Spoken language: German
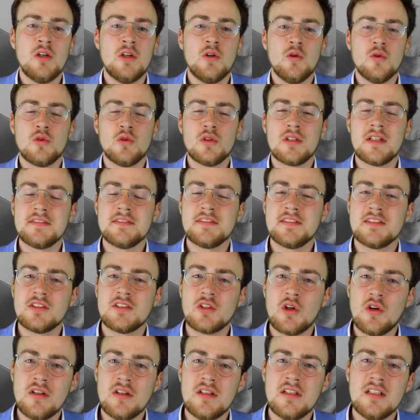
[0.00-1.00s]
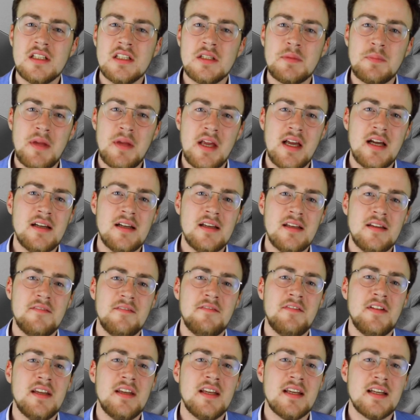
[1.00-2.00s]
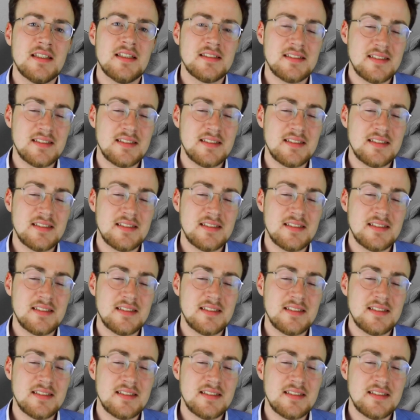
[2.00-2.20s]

Und du schaffst deutlich mehr in weniger